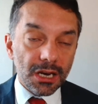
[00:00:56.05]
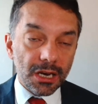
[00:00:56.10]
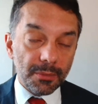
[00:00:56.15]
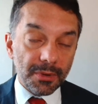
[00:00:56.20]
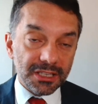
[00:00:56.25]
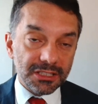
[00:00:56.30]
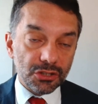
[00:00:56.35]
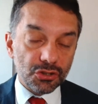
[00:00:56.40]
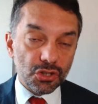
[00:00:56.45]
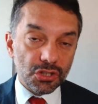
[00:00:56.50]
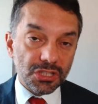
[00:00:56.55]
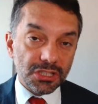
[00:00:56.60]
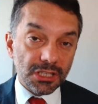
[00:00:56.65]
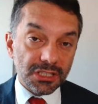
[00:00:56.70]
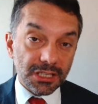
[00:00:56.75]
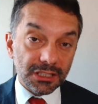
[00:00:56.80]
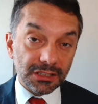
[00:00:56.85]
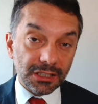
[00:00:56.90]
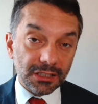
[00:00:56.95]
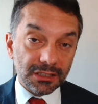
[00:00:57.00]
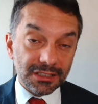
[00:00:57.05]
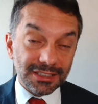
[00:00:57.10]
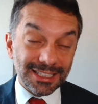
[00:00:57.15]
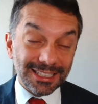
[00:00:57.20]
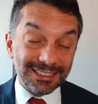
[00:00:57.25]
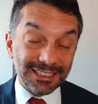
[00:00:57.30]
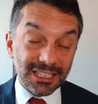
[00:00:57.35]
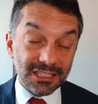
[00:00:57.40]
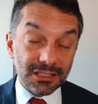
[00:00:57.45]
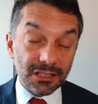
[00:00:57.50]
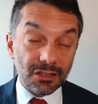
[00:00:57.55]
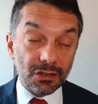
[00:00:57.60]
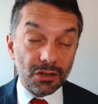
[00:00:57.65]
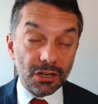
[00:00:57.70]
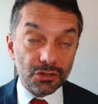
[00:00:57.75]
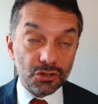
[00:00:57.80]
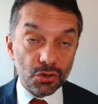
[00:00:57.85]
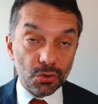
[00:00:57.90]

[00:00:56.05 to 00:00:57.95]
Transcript: Le masse gestite si, att- si attestano a